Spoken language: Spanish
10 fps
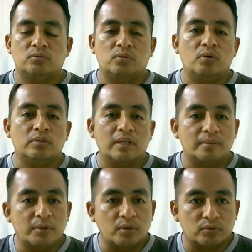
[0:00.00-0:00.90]
son
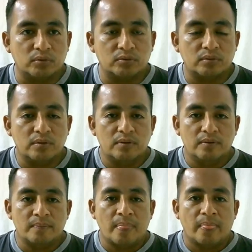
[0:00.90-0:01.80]
nerviosos.
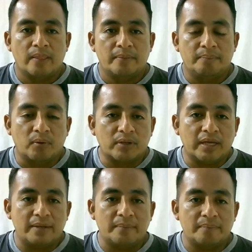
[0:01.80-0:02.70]
¿Por
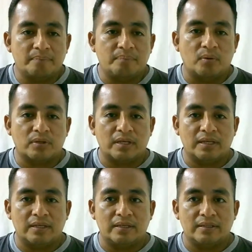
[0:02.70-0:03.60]
qué?
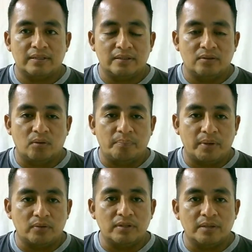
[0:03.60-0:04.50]
Porque los
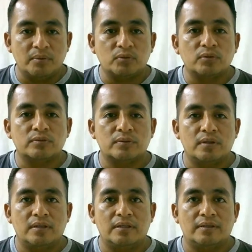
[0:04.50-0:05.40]
perros nerviosos
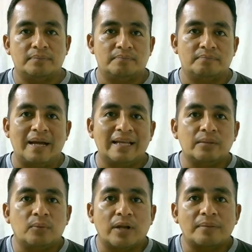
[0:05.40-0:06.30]
eh, van a
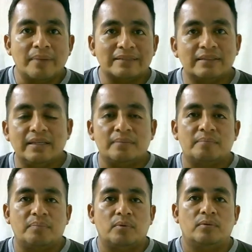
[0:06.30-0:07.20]
demorar más
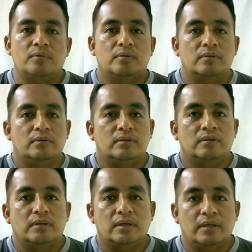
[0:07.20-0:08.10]
tiempo
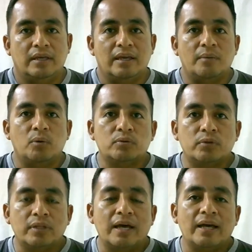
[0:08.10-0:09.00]
en
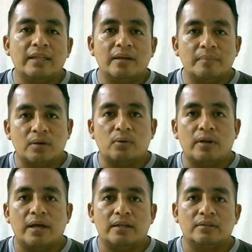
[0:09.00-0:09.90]
evolucionar y en
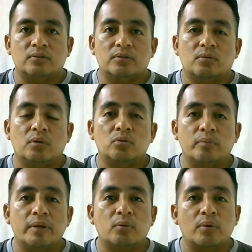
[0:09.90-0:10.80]
mejorar. Entonces, cuando yo
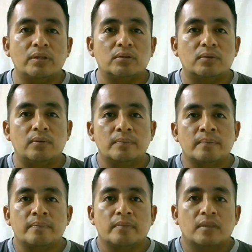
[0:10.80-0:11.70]
me encuentro
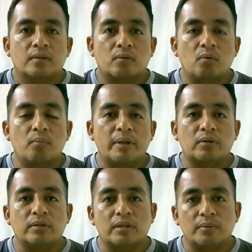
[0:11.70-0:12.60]
con un
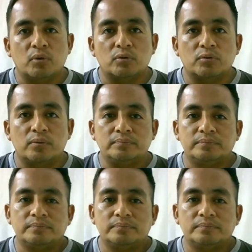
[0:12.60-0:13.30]
perro nervioso,